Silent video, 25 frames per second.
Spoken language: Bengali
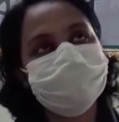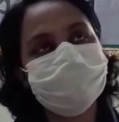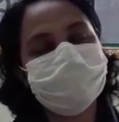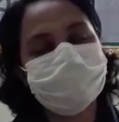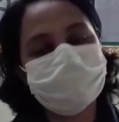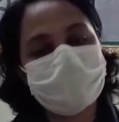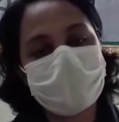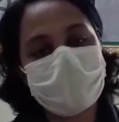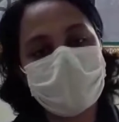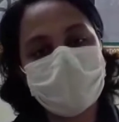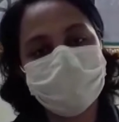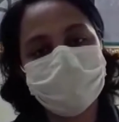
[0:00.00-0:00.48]

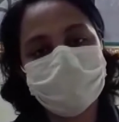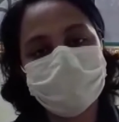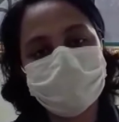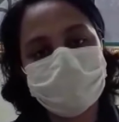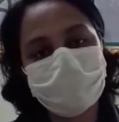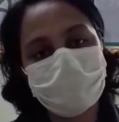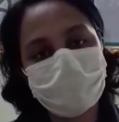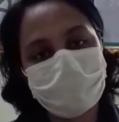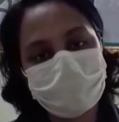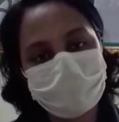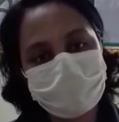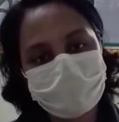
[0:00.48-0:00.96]
যারা ভিসা
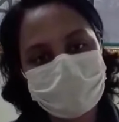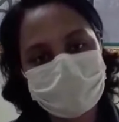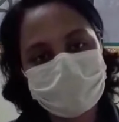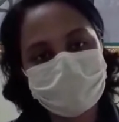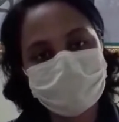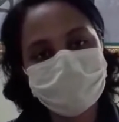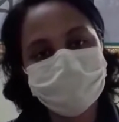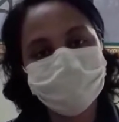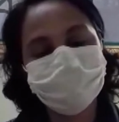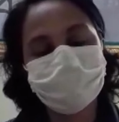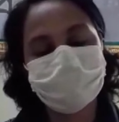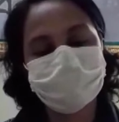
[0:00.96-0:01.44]
অলরেডি
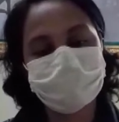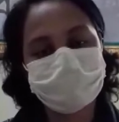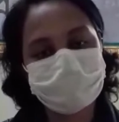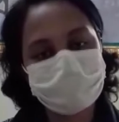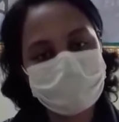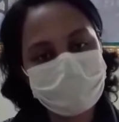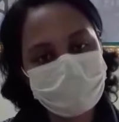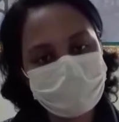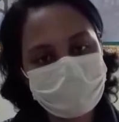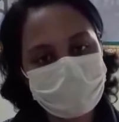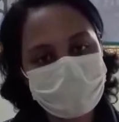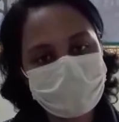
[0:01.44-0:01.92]
প্রসেসিং
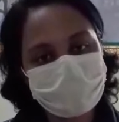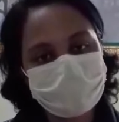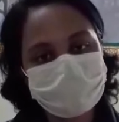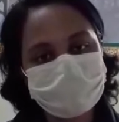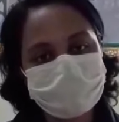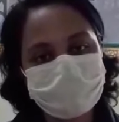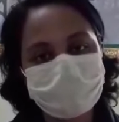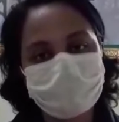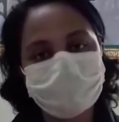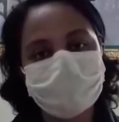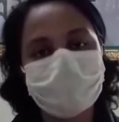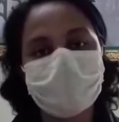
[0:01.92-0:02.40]
হয়ে গেছে
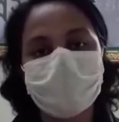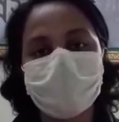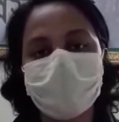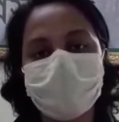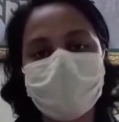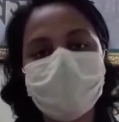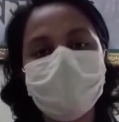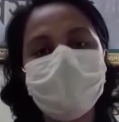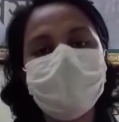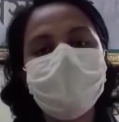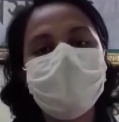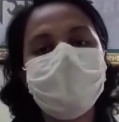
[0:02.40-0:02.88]
তারা
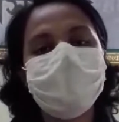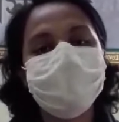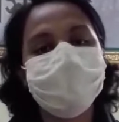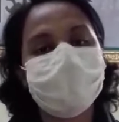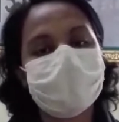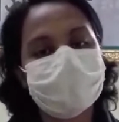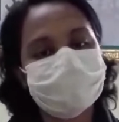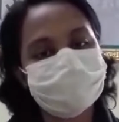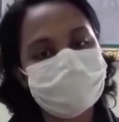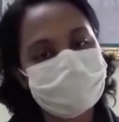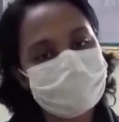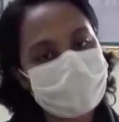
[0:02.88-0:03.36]

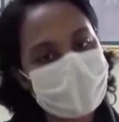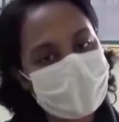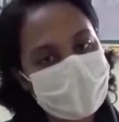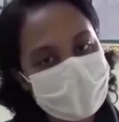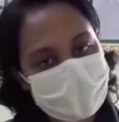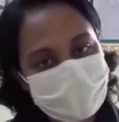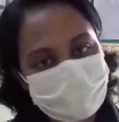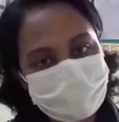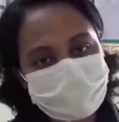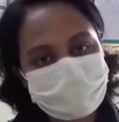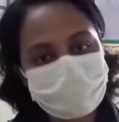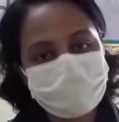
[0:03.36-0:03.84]
পাসপোর্ট কালেক্ট
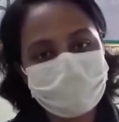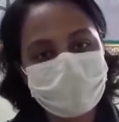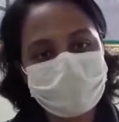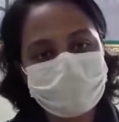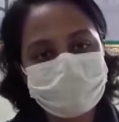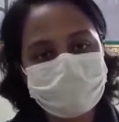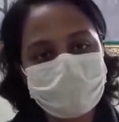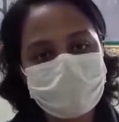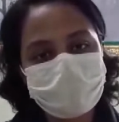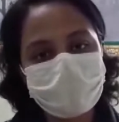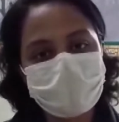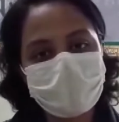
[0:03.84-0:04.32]
করতে
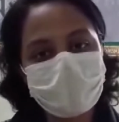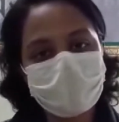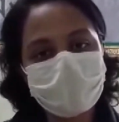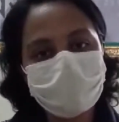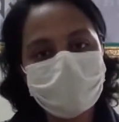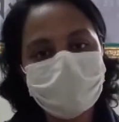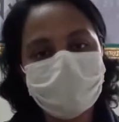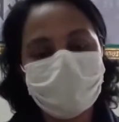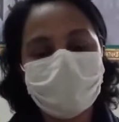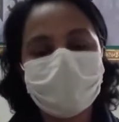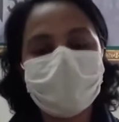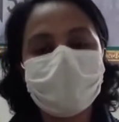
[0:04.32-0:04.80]
পারছেন না
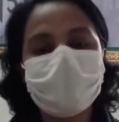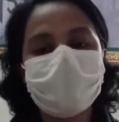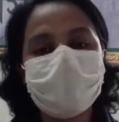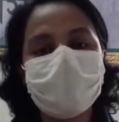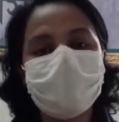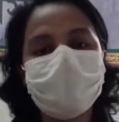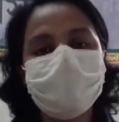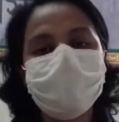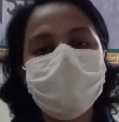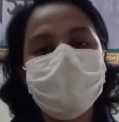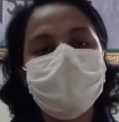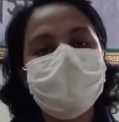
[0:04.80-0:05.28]
অনেকের
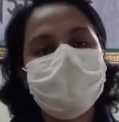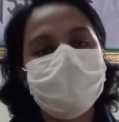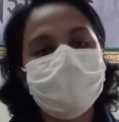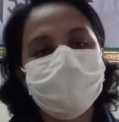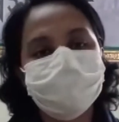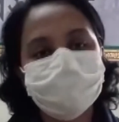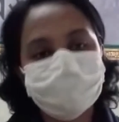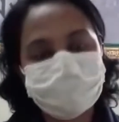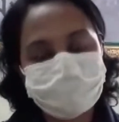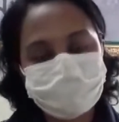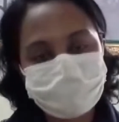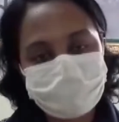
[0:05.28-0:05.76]

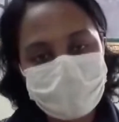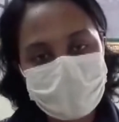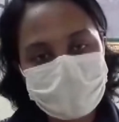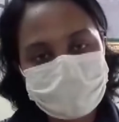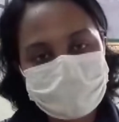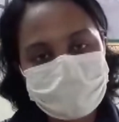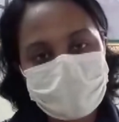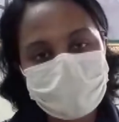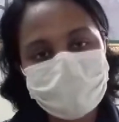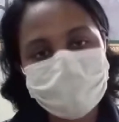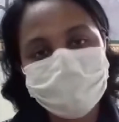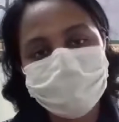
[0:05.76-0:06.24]
স্টুডেন্টের
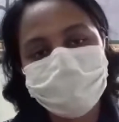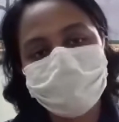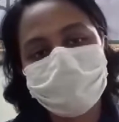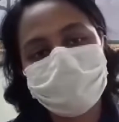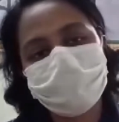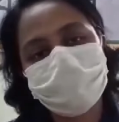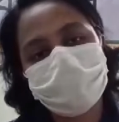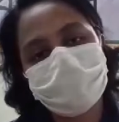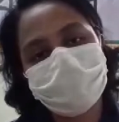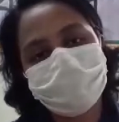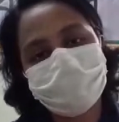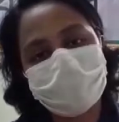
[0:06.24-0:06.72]

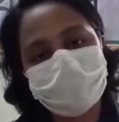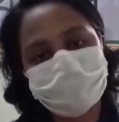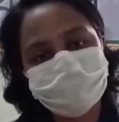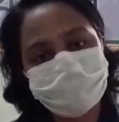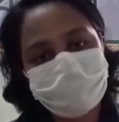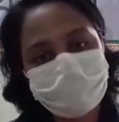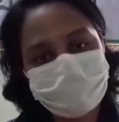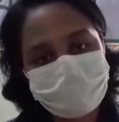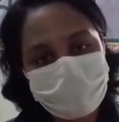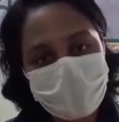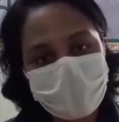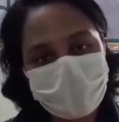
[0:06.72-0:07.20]
পাসপোর্ট
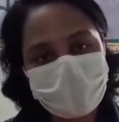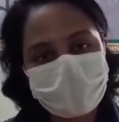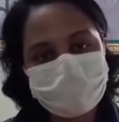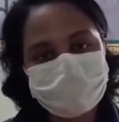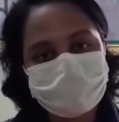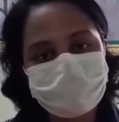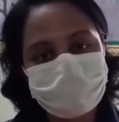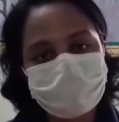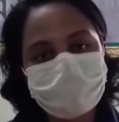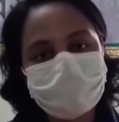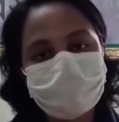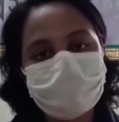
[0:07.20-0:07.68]
পেয়ে গেছেন
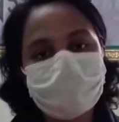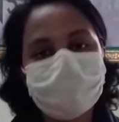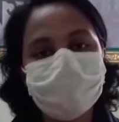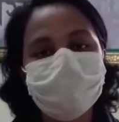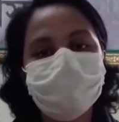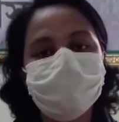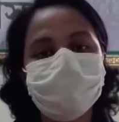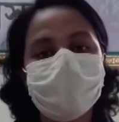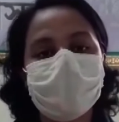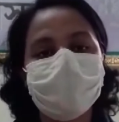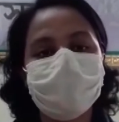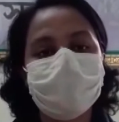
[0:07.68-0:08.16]
কিন্তু
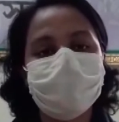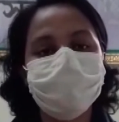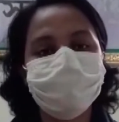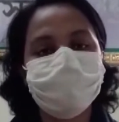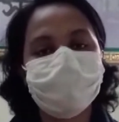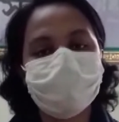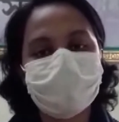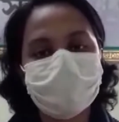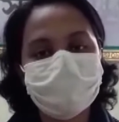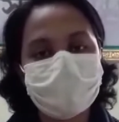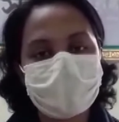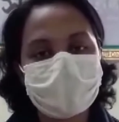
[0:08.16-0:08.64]
তাদের
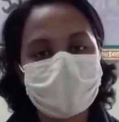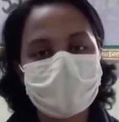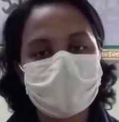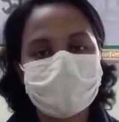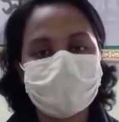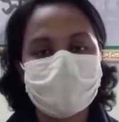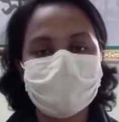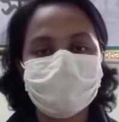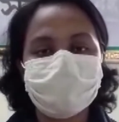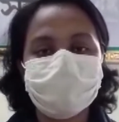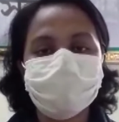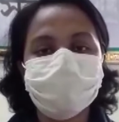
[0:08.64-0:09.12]
পরিবারে
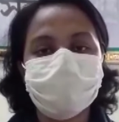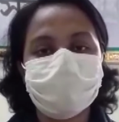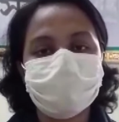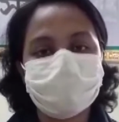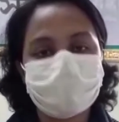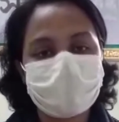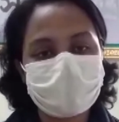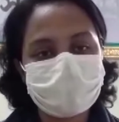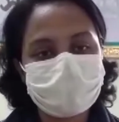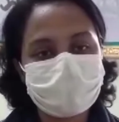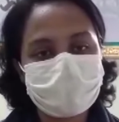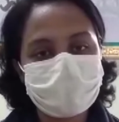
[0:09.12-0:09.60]
তাদের
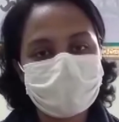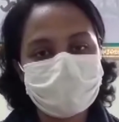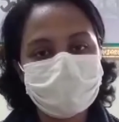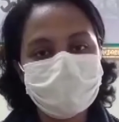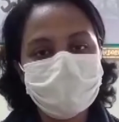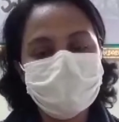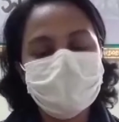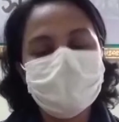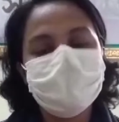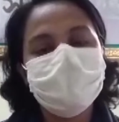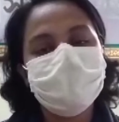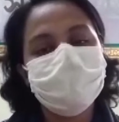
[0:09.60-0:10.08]
সন্তানদের
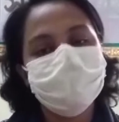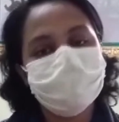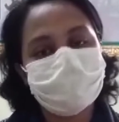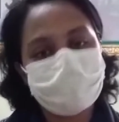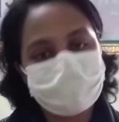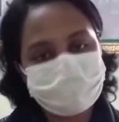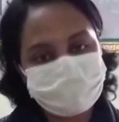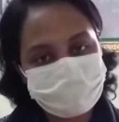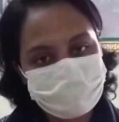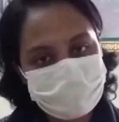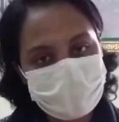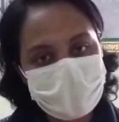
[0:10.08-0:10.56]

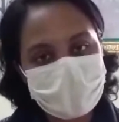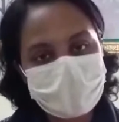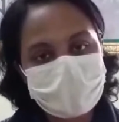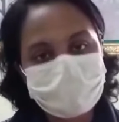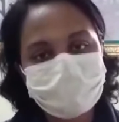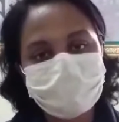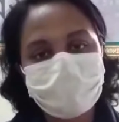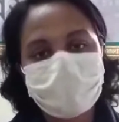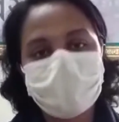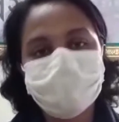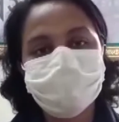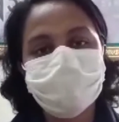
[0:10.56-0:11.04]
পাসপোর্ট কালেক্ট
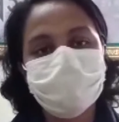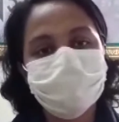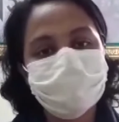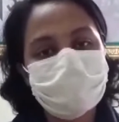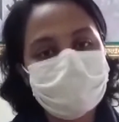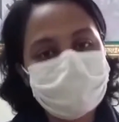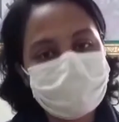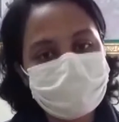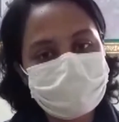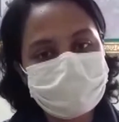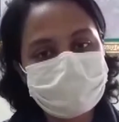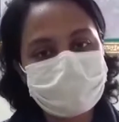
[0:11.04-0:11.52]
করা সম্ভব
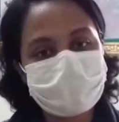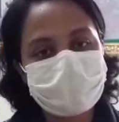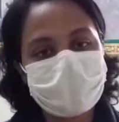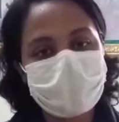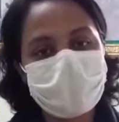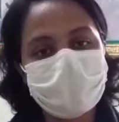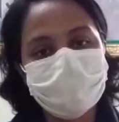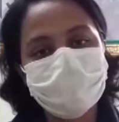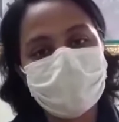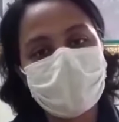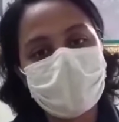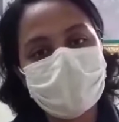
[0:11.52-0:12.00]
হচ্ছে না
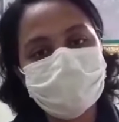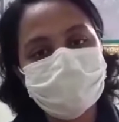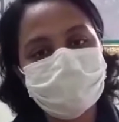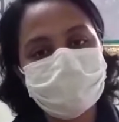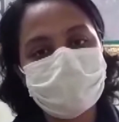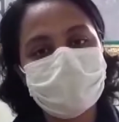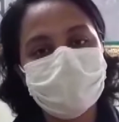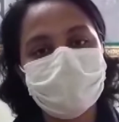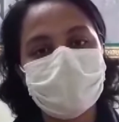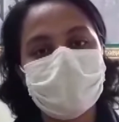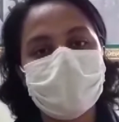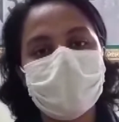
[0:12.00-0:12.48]
এবং এই জন্য
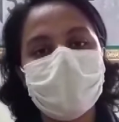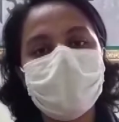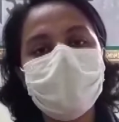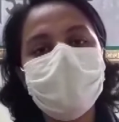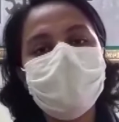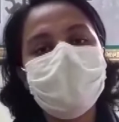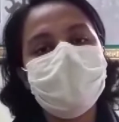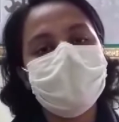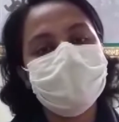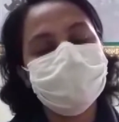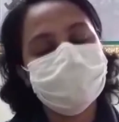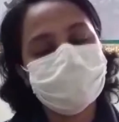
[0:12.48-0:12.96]
ওনারা
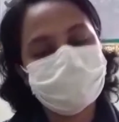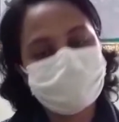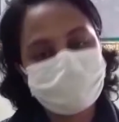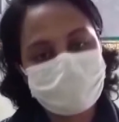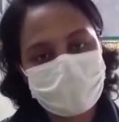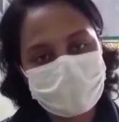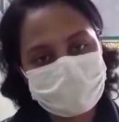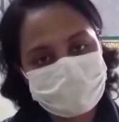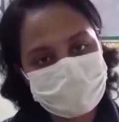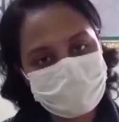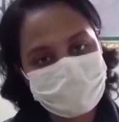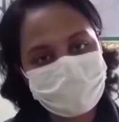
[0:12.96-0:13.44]

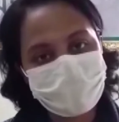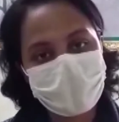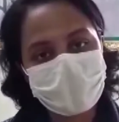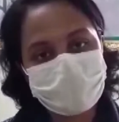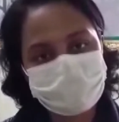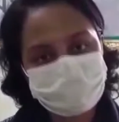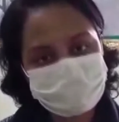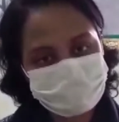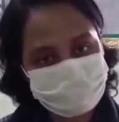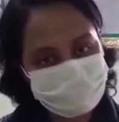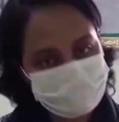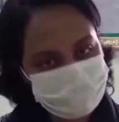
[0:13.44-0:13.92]
যুক্তরাজ্যে পাড়ি
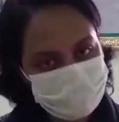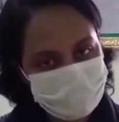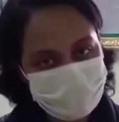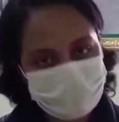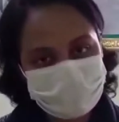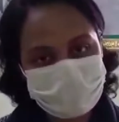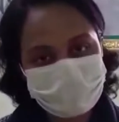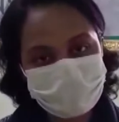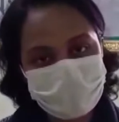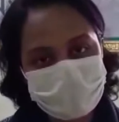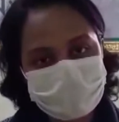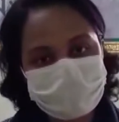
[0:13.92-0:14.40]
জমাতে
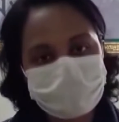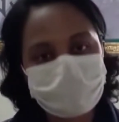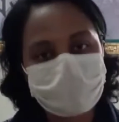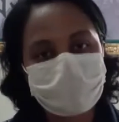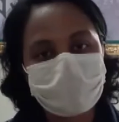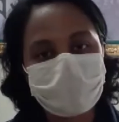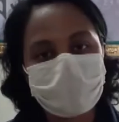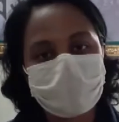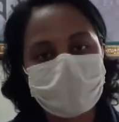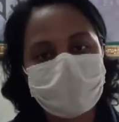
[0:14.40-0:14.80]
পারছেন না